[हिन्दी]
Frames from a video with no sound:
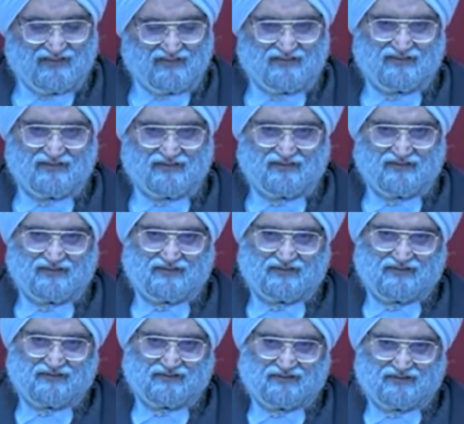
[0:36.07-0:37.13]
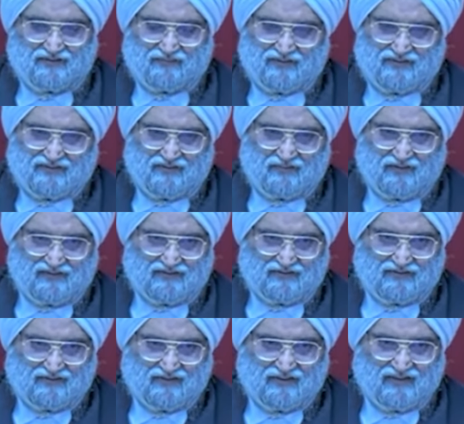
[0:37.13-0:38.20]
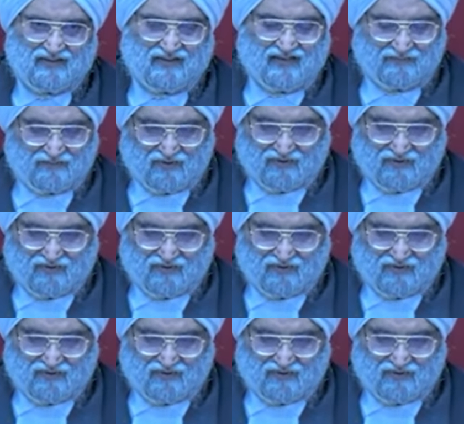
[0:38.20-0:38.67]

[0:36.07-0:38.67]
नहीं अर्जन करेंगे सिंपल मतलब सी बात हमको